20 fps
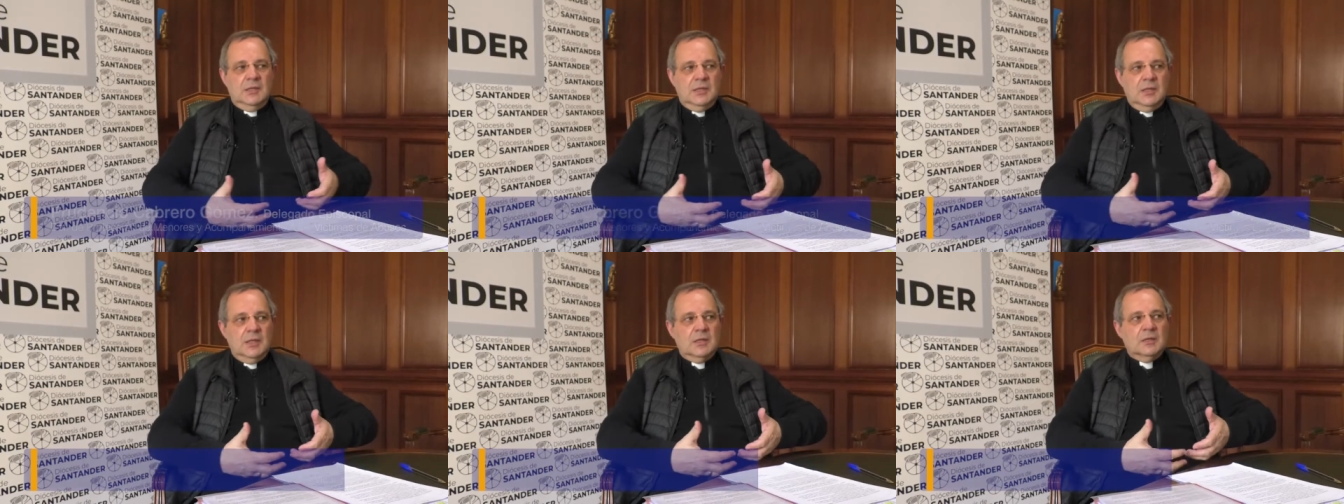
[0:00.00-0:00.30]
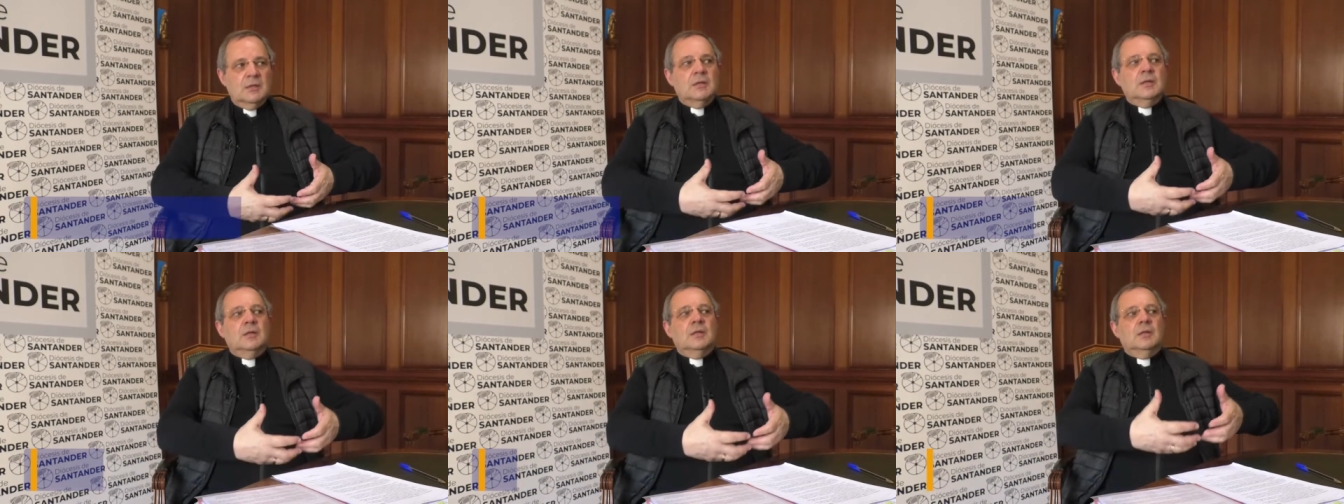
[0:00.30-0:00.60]

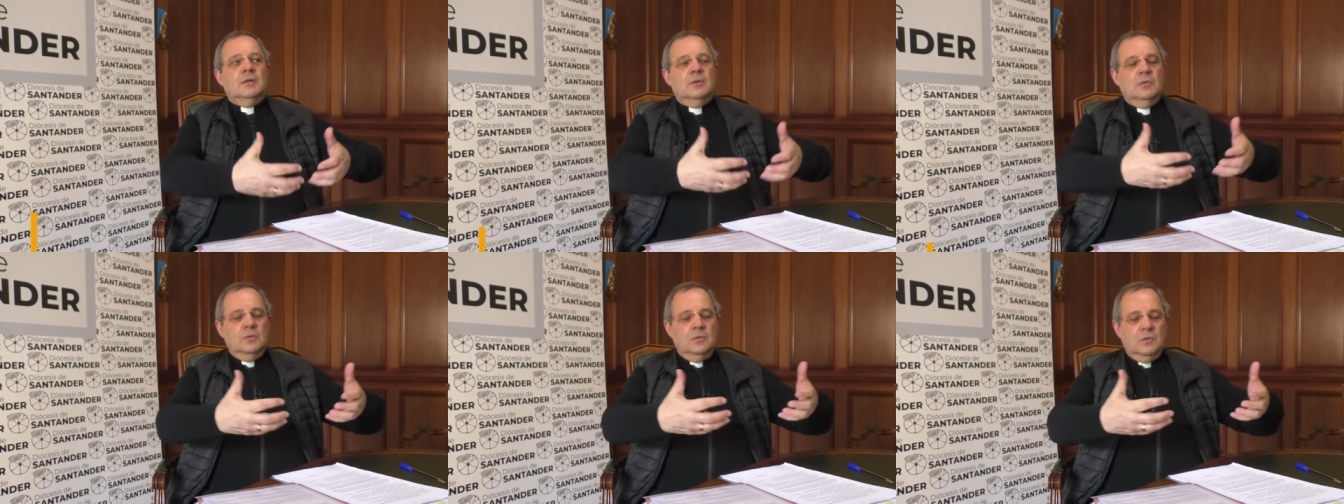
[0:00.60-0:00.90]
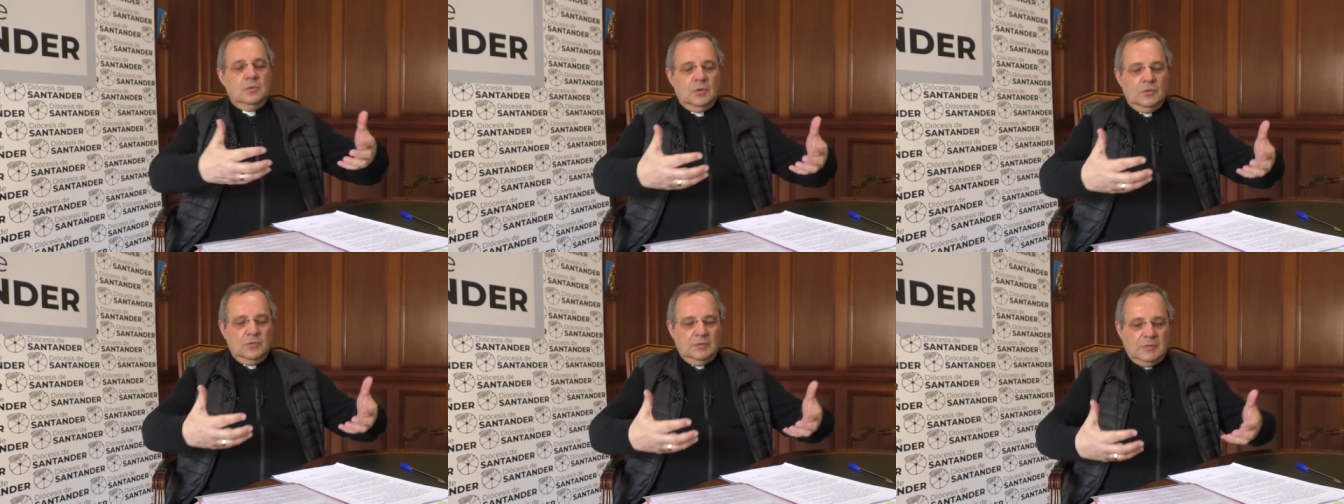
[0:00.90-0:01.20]
tener
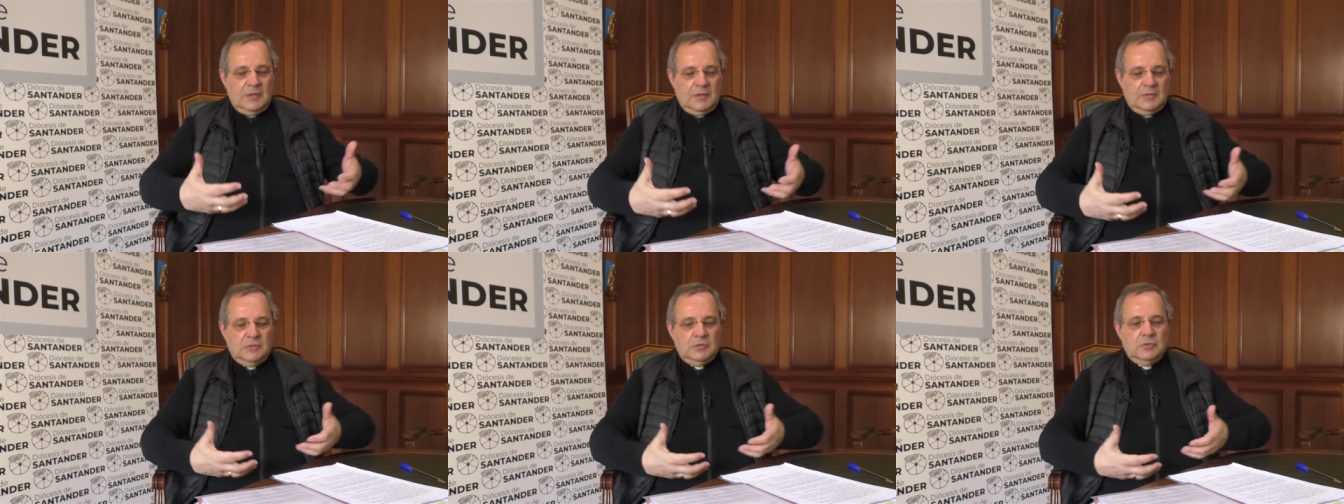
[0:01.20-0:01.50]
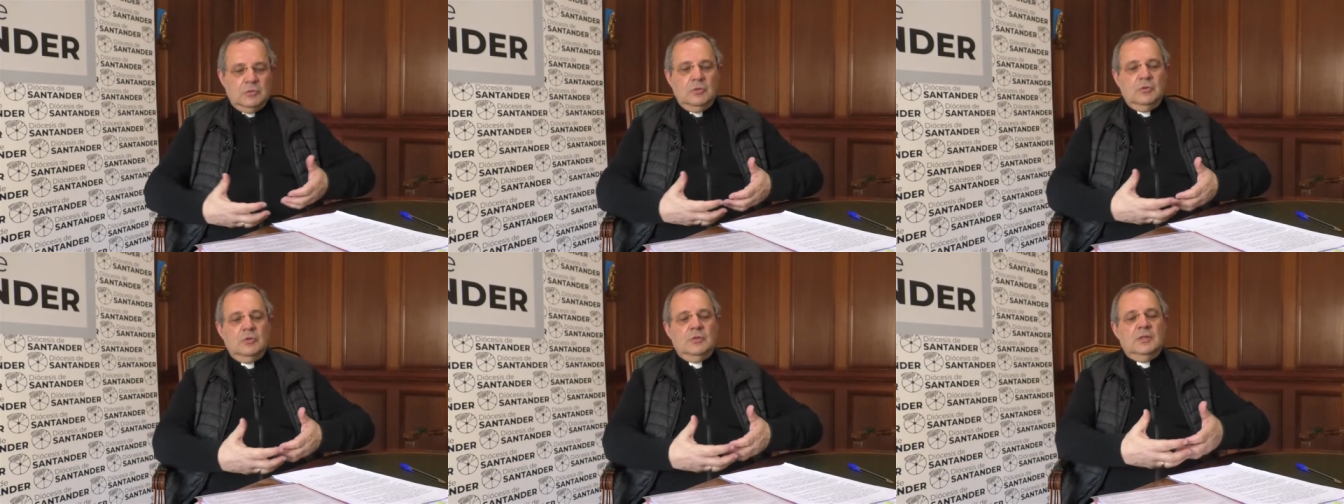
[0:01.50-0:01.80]
un
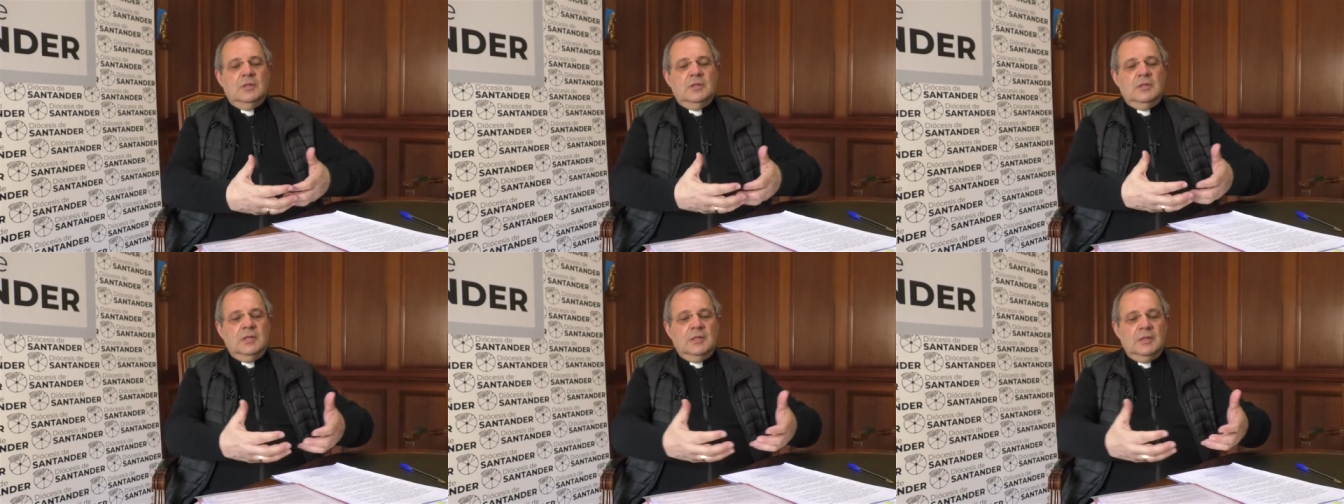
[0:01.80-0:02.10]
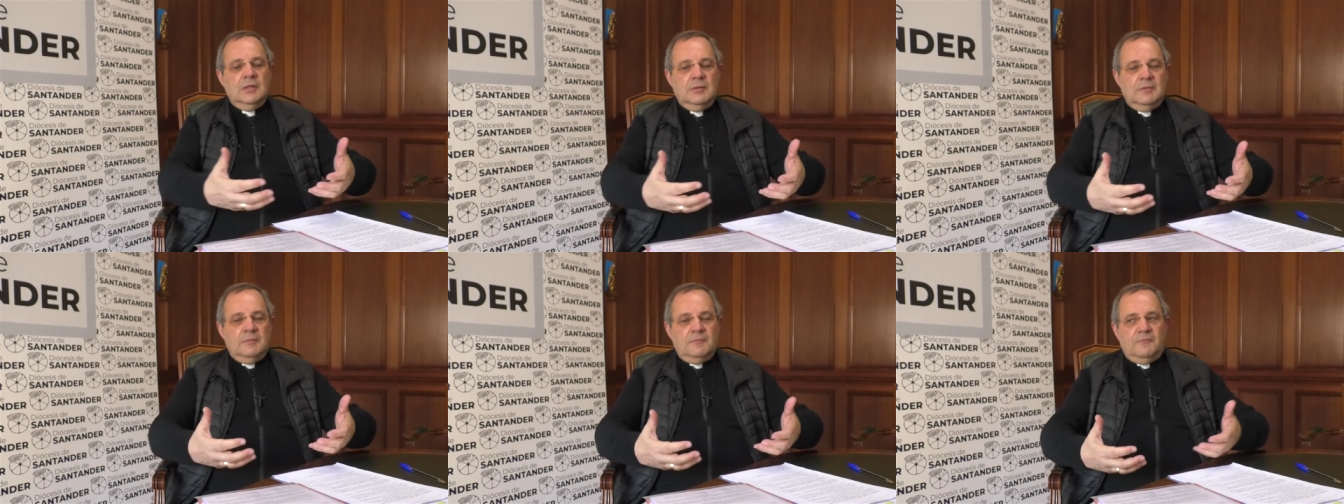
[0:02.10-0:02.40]
contacto
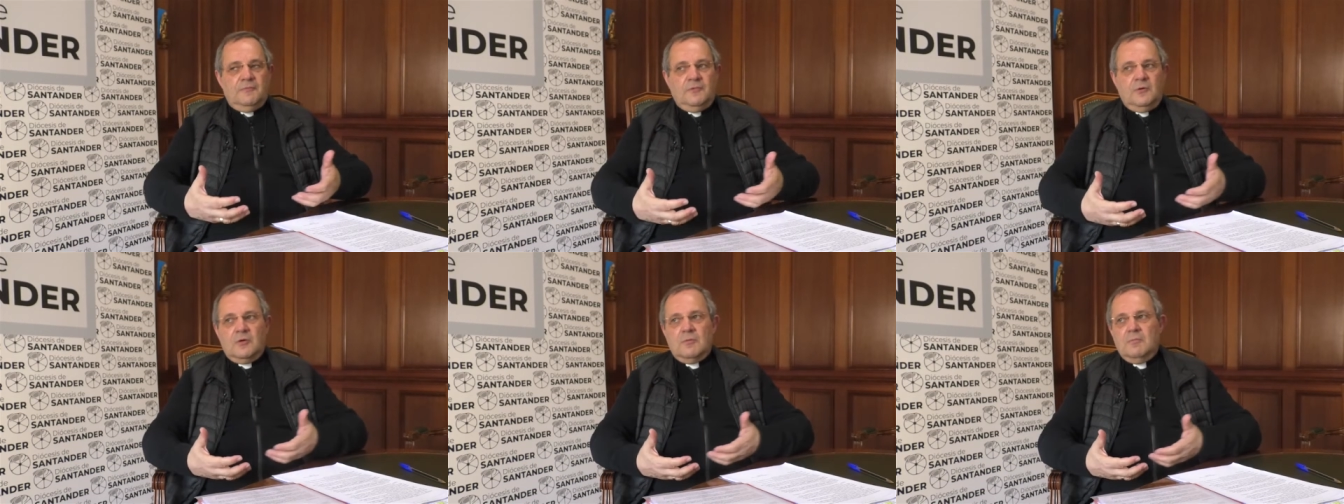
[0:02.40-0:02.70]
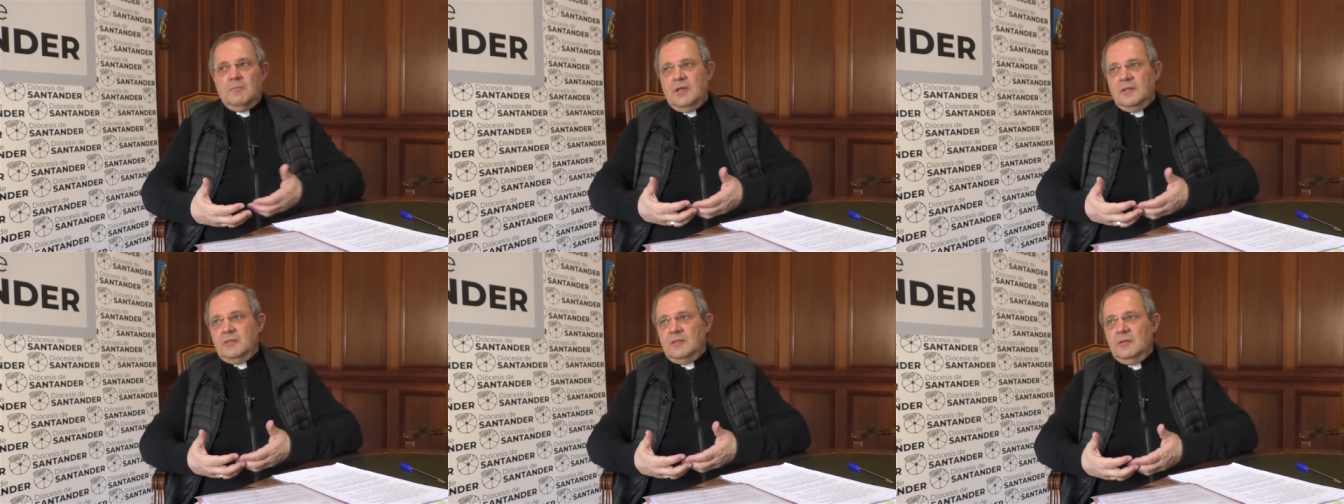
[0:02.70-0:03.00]
de
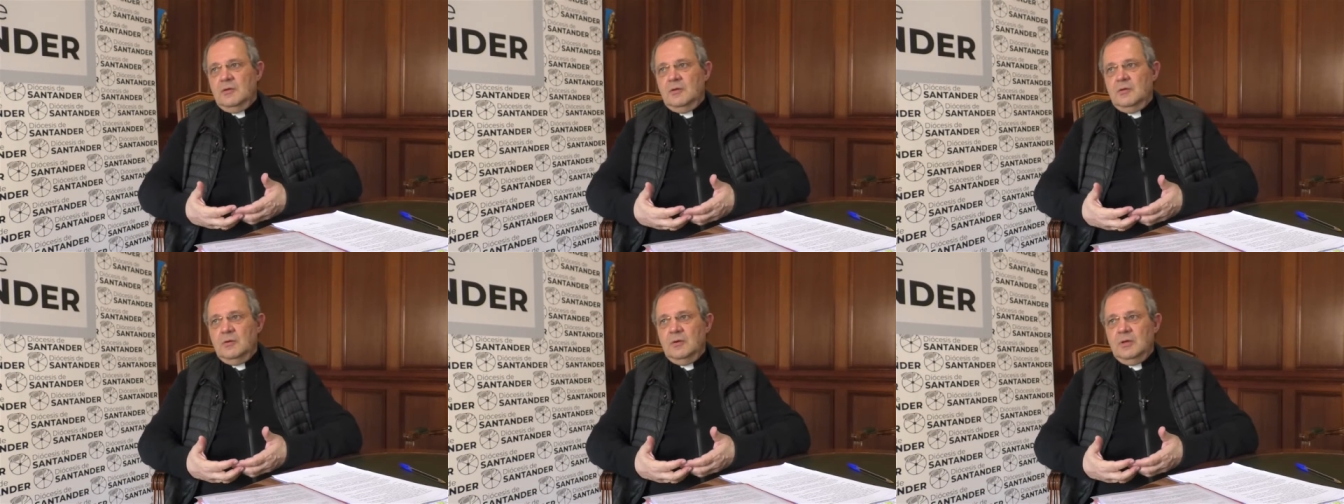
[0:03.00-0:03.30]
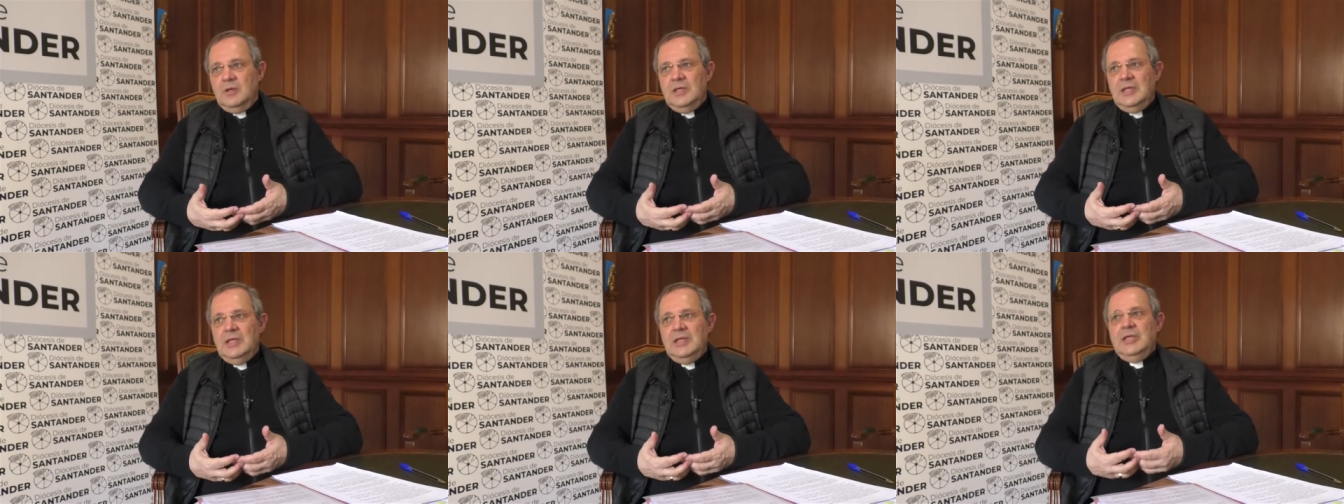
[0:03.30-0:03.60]
formación